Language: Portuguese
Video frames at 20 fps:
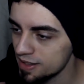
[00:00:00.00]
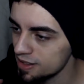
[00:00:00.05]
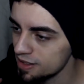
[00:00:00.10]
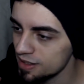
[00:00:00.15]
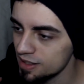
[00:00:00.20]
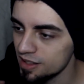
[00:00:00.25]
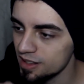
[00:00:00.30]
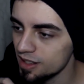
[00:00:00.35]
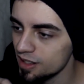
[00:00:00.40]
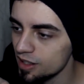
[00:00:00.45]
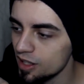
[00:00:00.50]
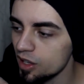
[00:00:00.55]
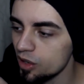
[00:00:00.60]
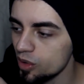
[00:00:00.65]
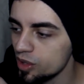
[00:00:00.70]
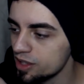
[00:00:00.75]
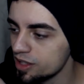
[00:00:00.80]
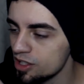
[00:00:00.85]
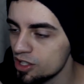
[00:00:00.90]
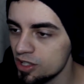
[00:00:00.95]
e eu
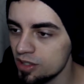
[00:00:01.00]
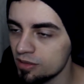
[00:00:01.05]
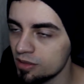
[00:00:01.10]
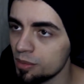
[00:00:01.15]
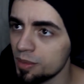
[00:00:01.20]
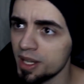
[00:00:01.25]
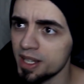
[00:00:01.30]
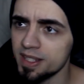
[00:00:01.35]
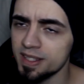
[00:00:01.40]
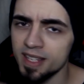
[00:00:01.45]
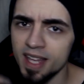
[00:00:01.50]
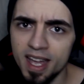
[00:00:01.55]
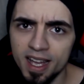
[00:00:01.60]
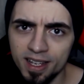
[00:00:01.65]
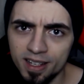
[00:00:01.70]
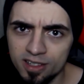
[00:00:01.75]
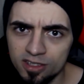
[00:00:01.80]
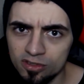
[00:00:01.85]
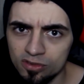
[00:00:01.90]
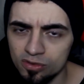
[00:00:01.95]
entendi também as
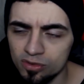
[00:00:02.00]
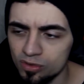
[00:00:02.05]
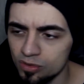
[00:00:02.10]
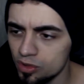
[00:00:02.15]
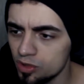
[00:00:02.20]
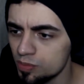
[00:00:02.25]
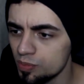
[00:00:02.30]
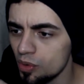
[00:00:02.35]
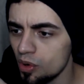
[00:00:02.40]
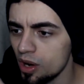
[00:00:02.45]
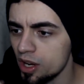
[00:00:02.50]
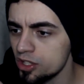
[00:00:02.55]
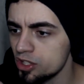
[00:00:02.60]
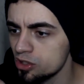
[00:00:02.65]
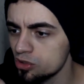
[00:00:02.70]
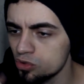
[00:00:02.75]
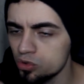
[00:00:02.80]
regras do, do esporte,